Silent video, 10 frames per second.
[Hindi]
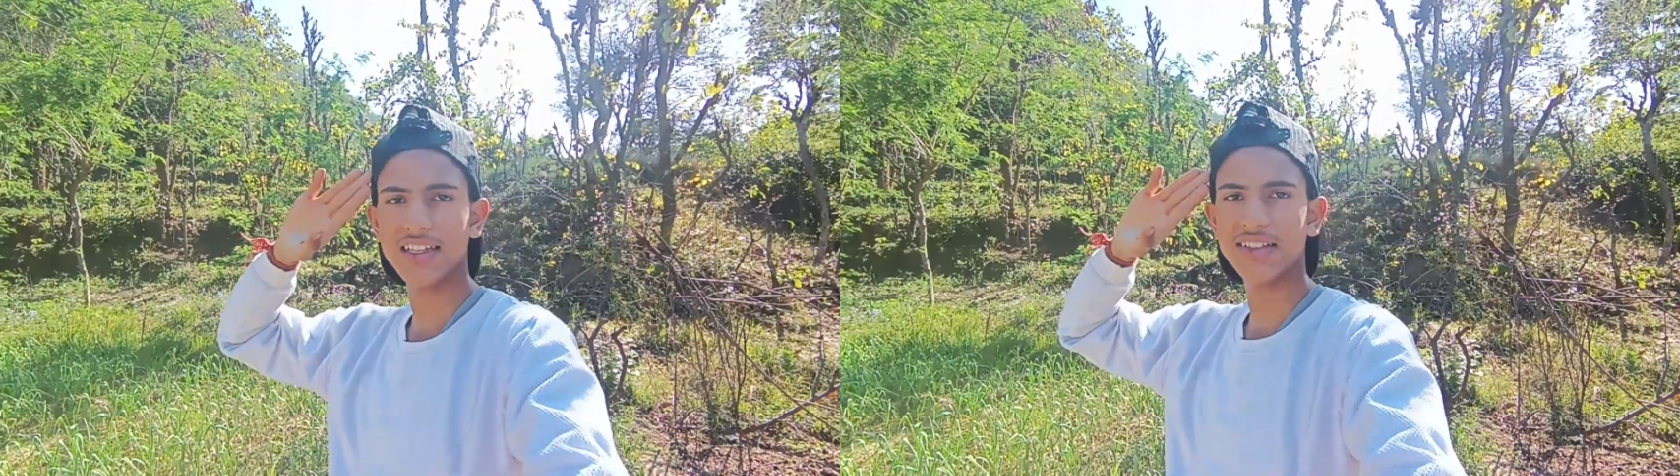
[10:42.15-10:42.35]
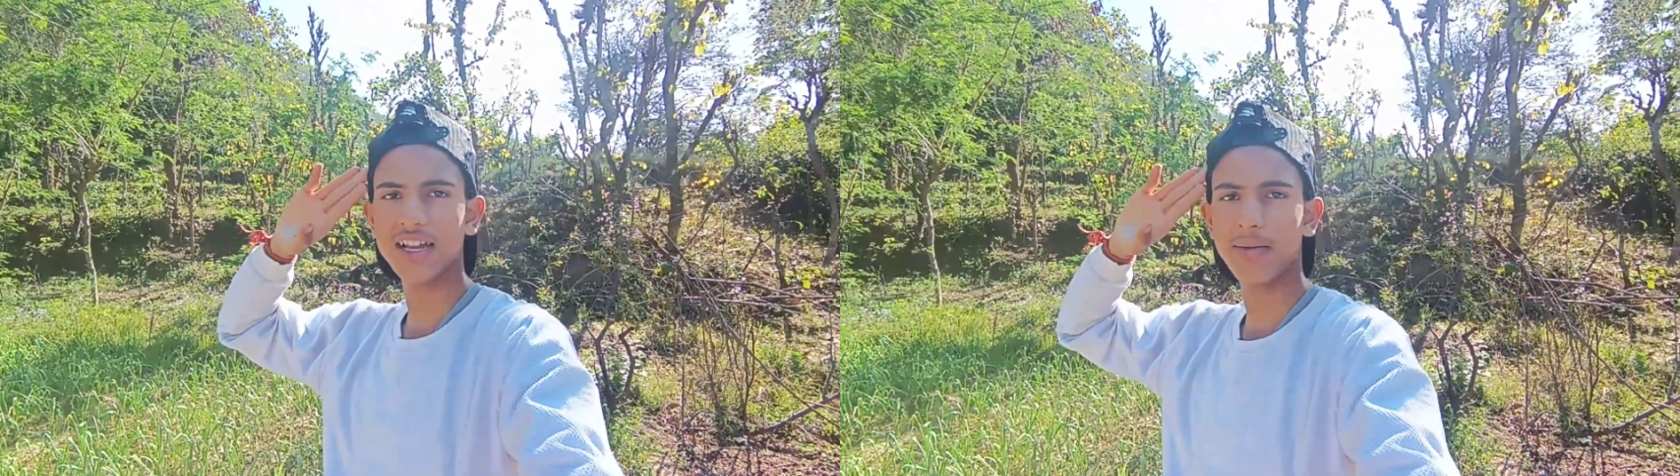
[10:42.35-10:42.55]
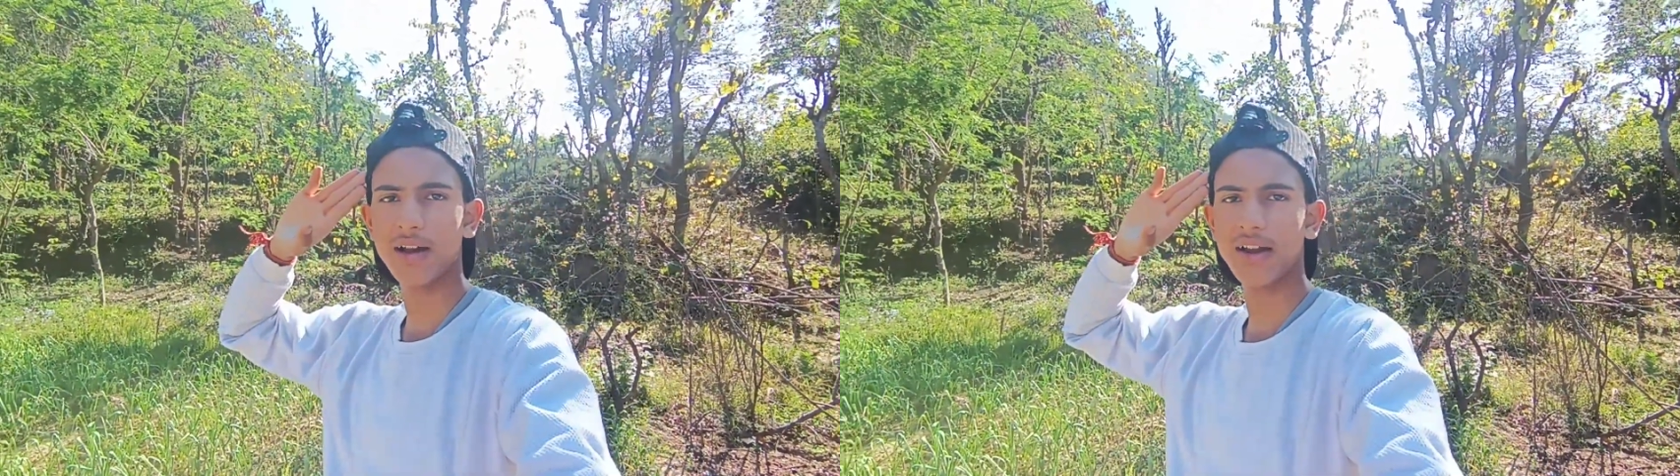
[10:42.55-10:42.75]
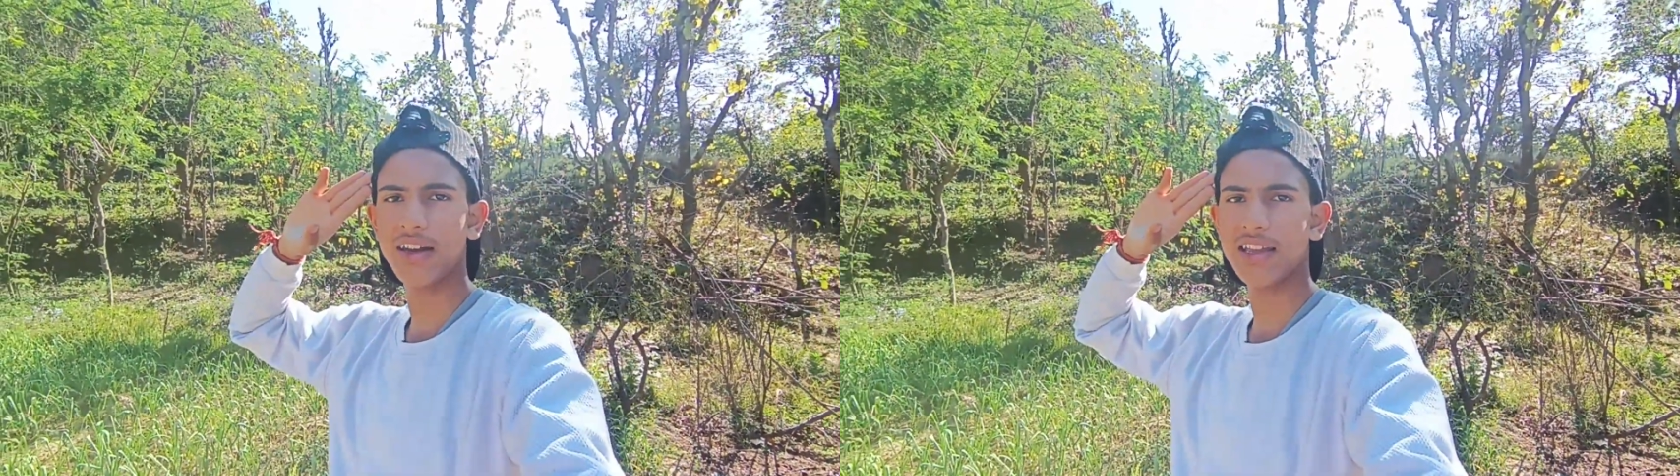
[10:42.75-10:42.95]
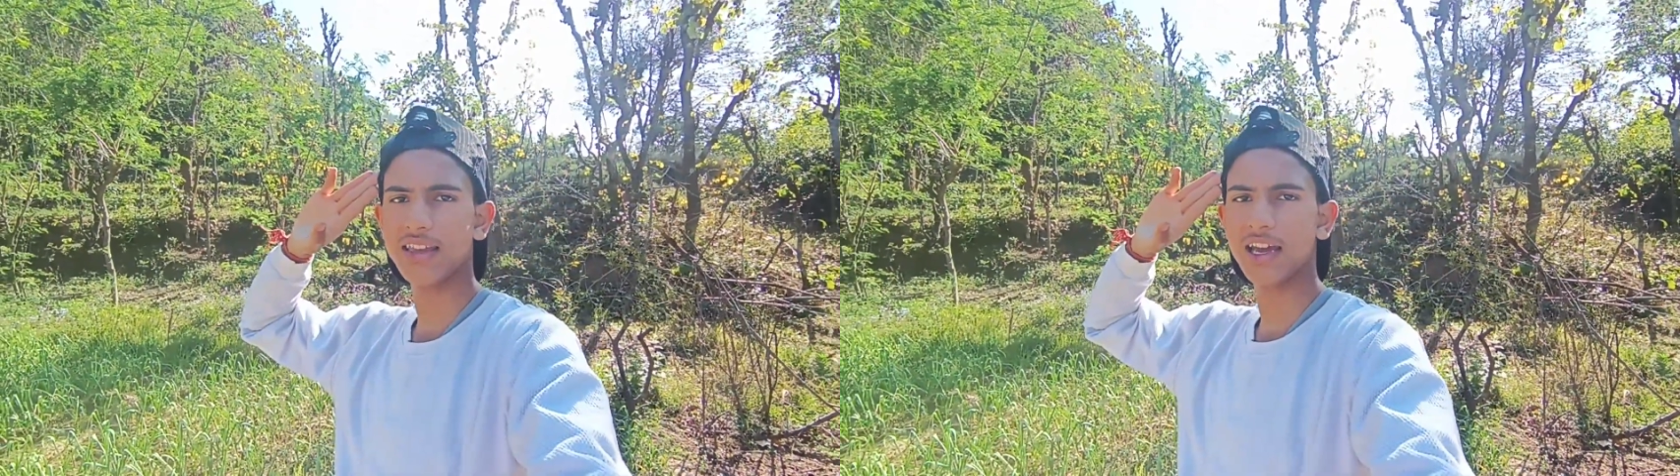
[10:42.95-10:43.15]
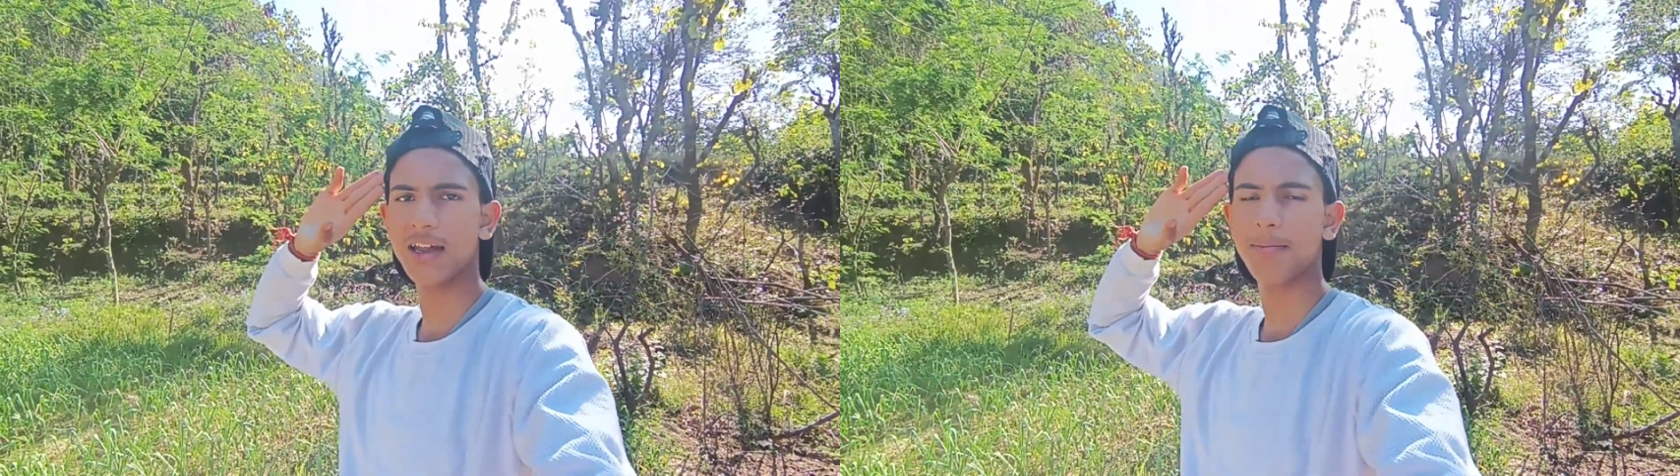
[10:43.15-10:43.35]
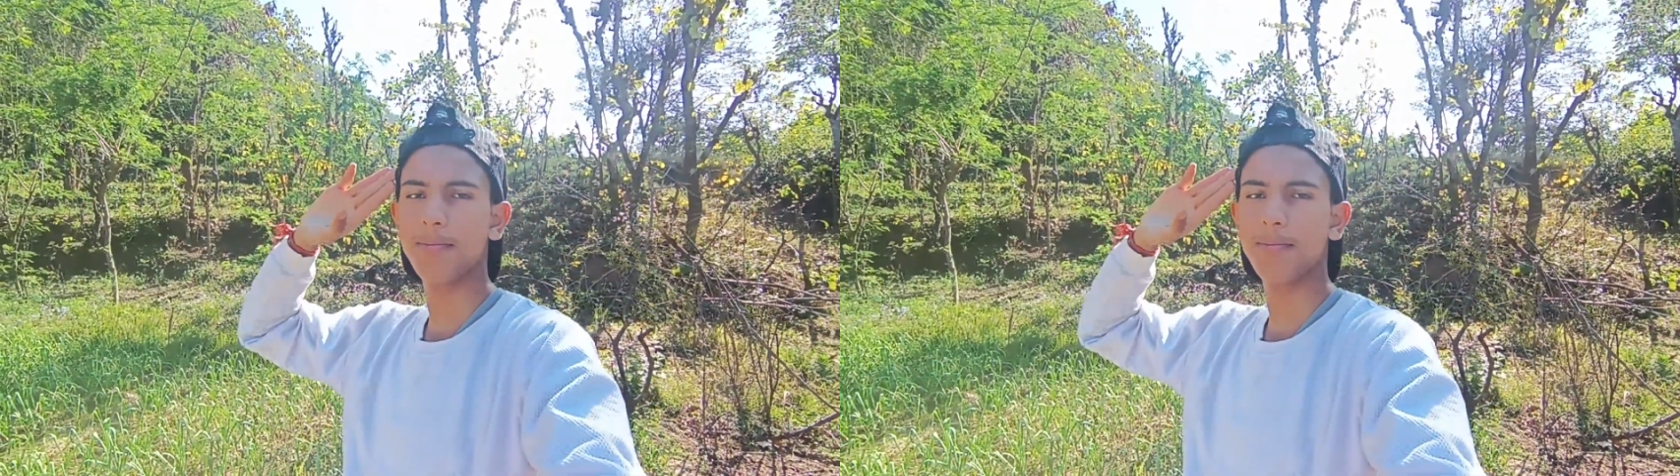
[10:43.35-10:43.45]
हिंद जय भारत टेक केयर